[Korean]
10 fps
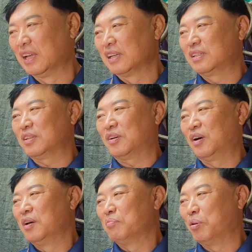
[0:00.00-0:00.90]
그리고
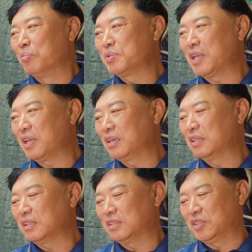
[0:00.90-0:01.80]

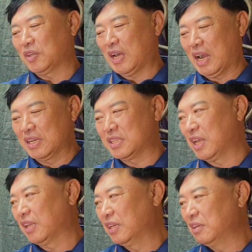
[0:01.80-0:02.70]
봄생은 그저
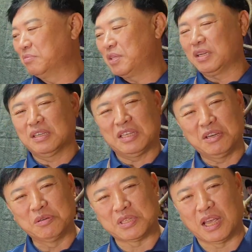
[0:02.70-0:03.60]
가을생, 여름생은
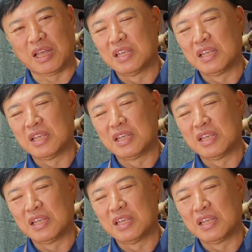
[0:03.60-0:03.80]
겨울생